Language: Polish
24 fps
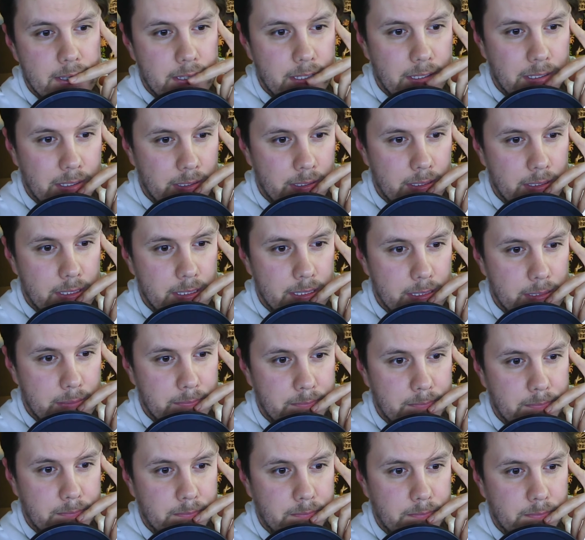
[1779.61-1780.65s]

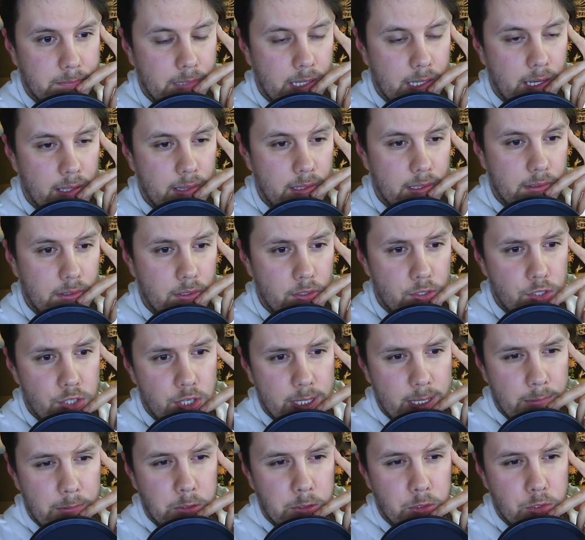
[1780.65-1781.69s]
Eee ale no
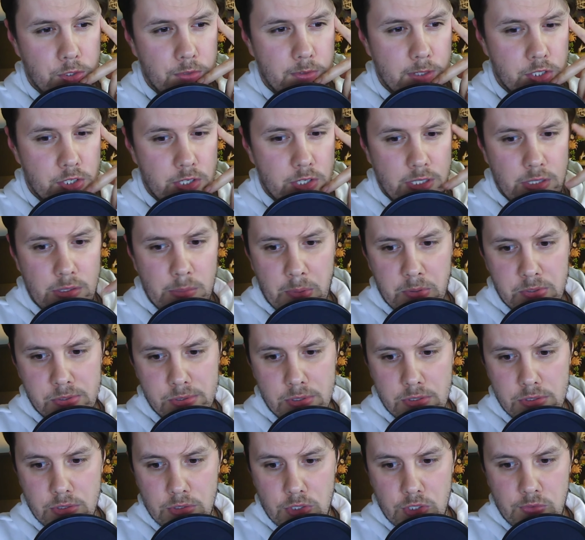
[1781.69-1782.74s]
ciekawe doświadczenie. No po prostu
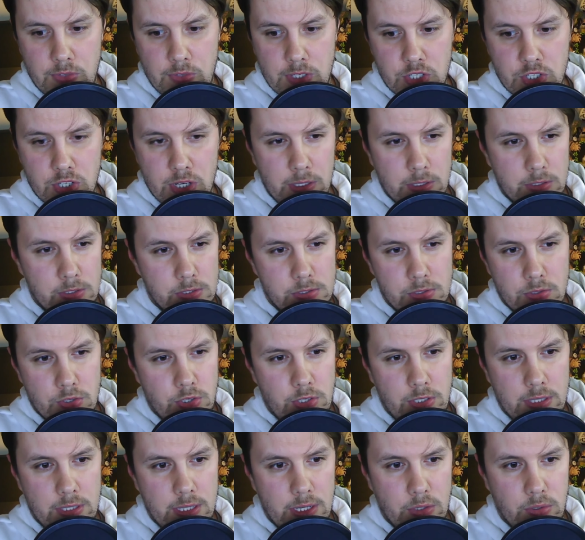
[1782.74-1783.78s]
jest to doświadczenie, jest coś
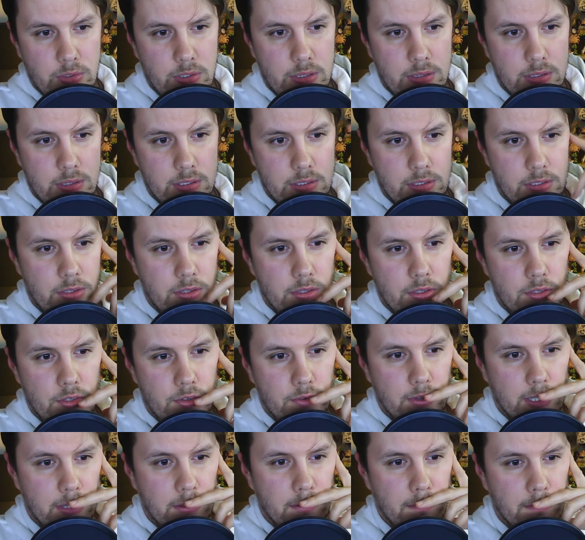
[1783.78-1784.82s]
innego, inny, inny
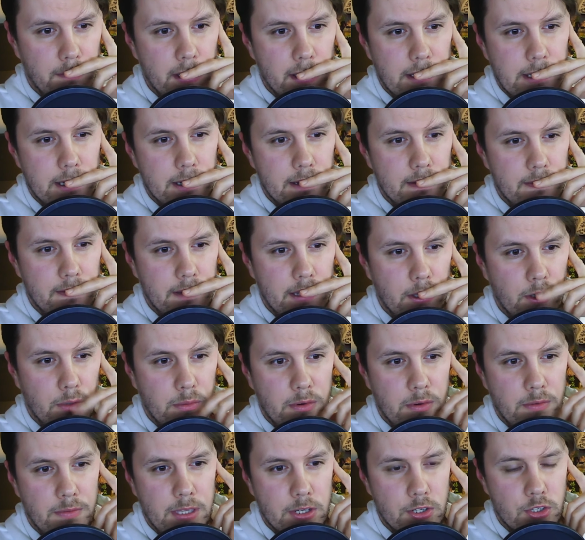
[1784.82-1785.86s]
świat. No większy,
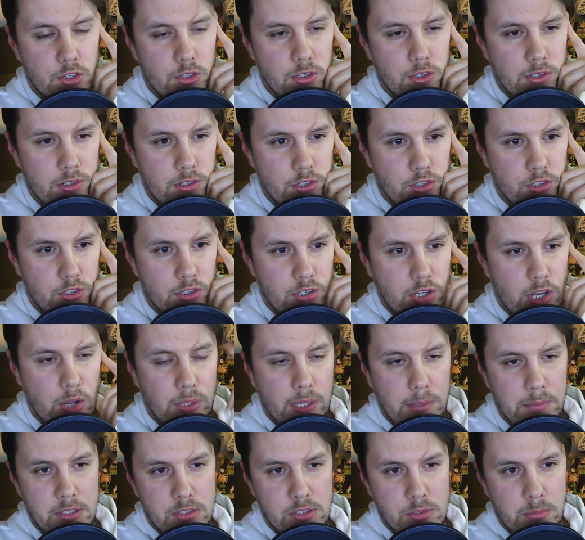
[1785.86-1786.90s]
wiadomo, większy szał
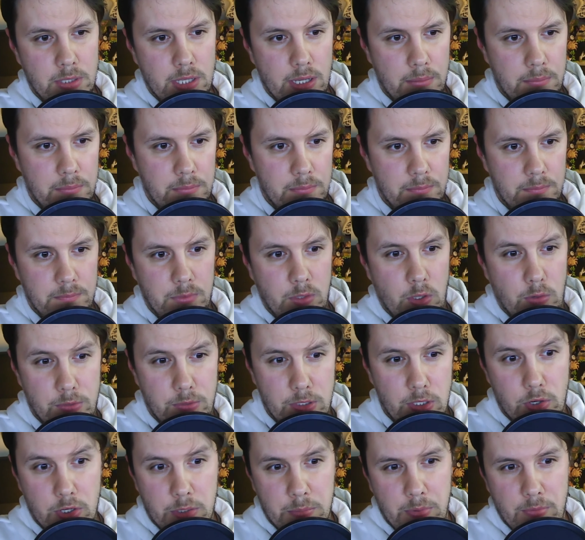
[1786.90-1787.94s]
na mnie zrobiła mm, Nowy
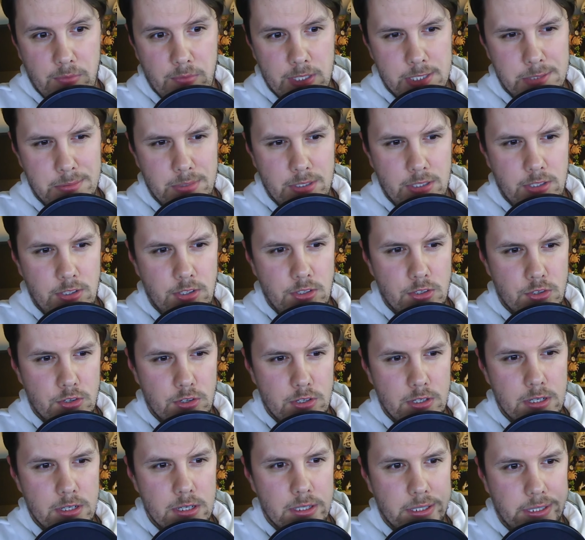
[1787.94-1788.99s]
Jork powiedzmy niż y,
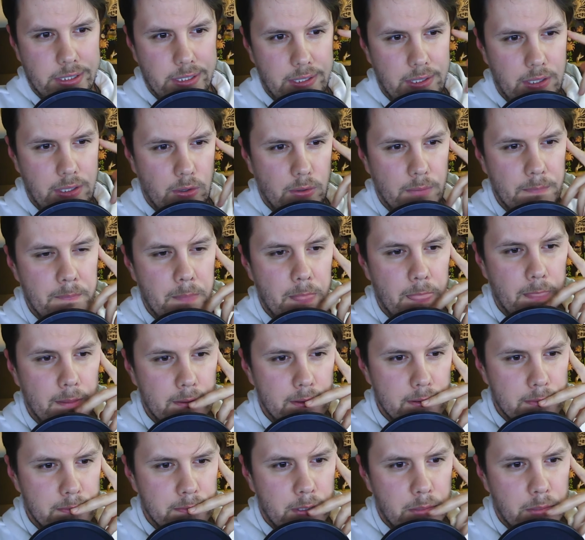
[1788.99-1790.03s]
Rio.
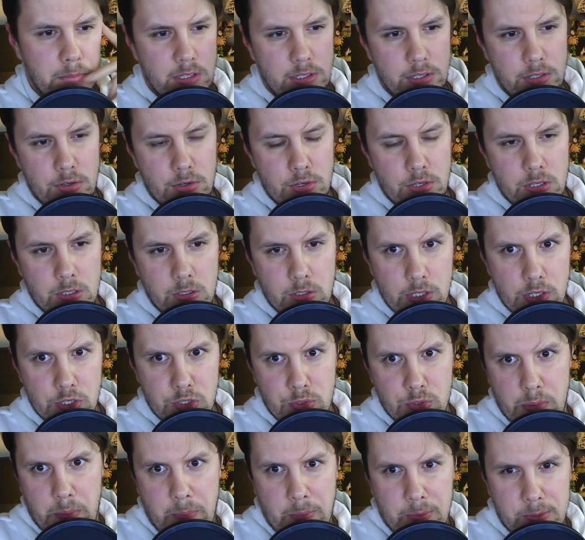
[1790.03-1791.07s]
Pomirio się
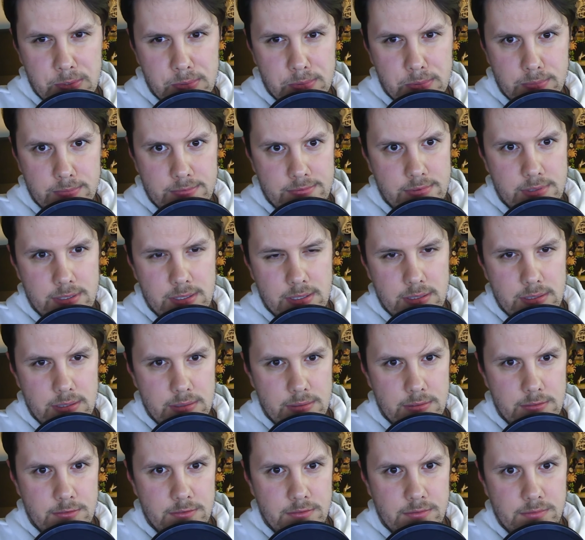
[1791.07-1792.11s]
kojarzyło po prostu z,
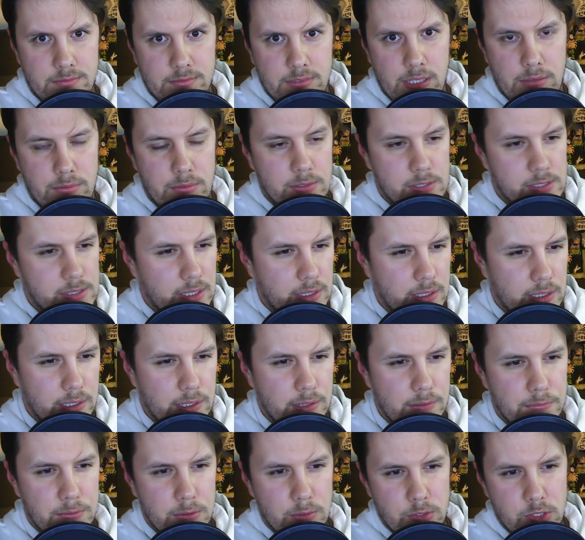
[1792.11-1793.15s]
nie wiem, z
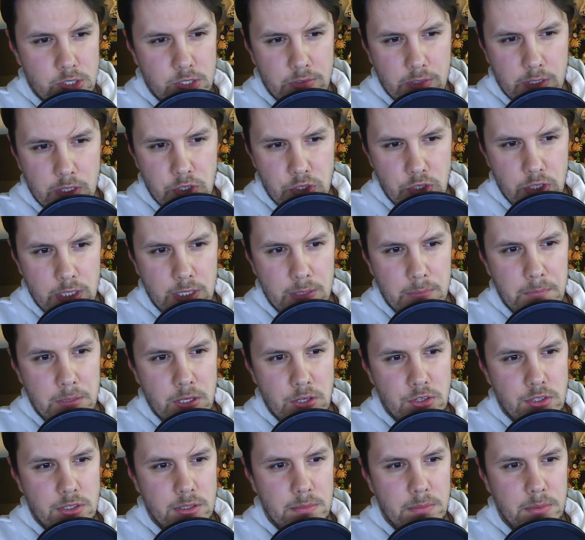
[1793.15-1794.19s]
Teneryfą, czy w jakimś innym
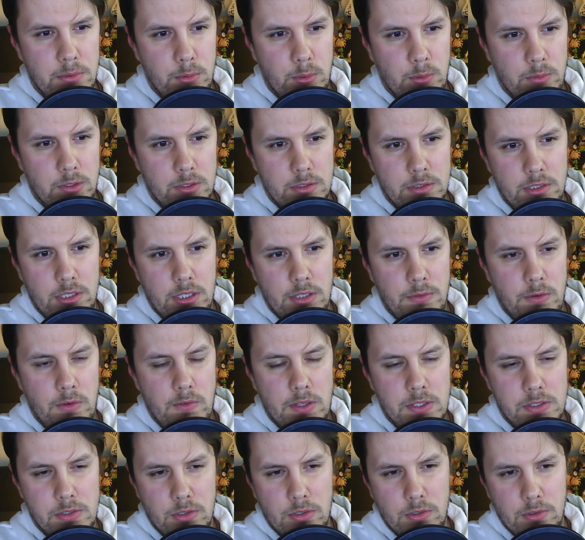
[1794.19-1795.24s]
mieście było. No mniej, mniej
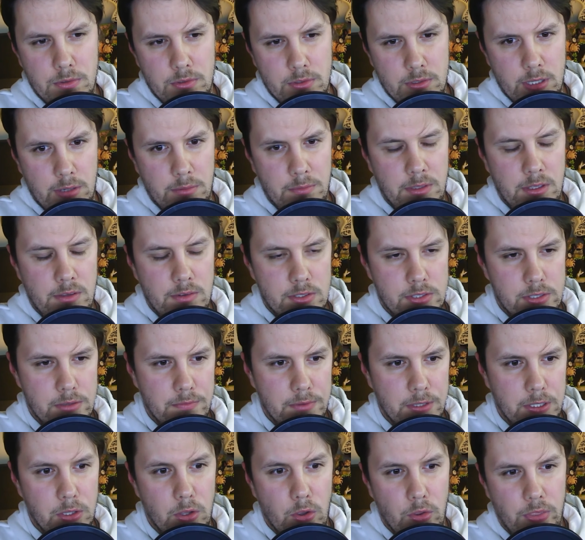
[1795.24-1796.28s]
więcej to tak mniej więcej
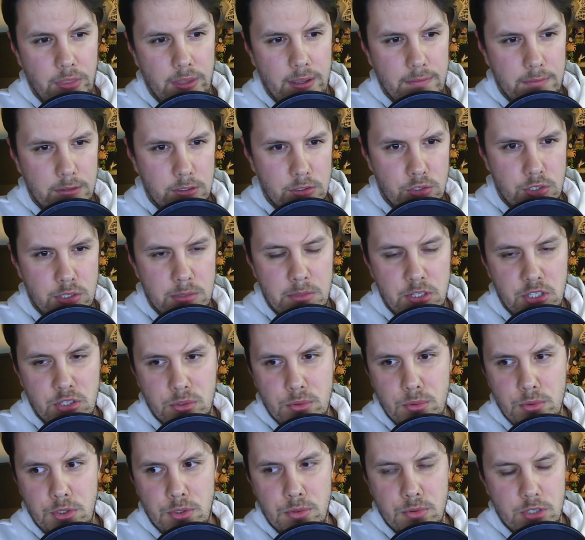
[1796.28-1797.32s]
wygląda. Ktoś się będzie
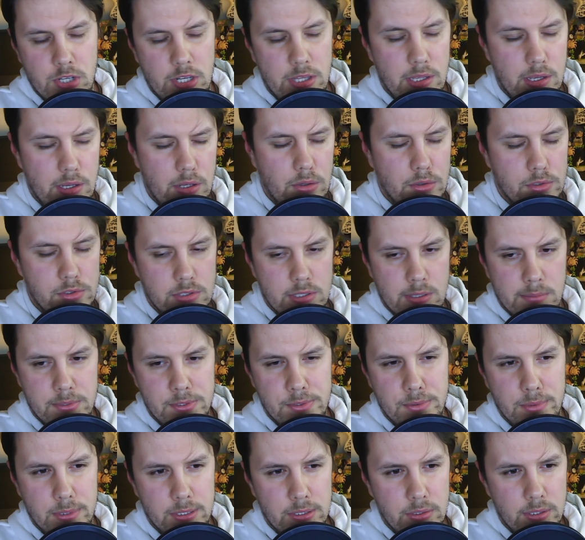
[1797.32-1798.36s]
kłócił, że nie, o co za
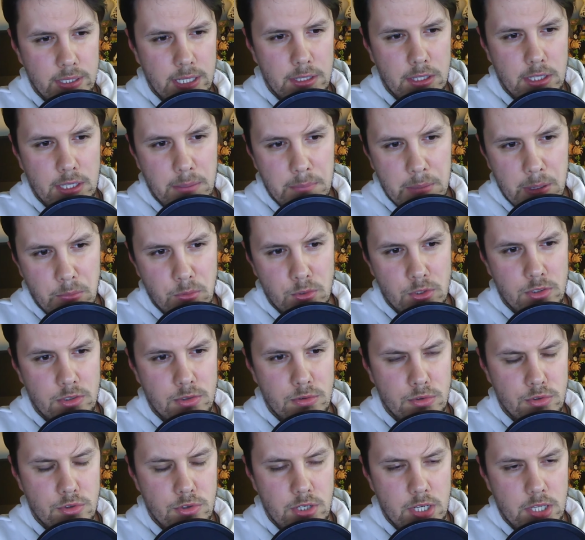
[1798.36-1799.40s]
bzdury. No a ja takie miałem
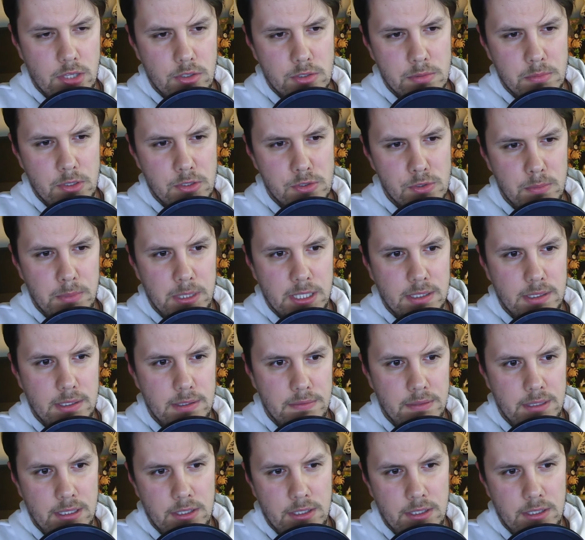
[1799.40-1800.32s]
uczucie, to jest moje subiektywne.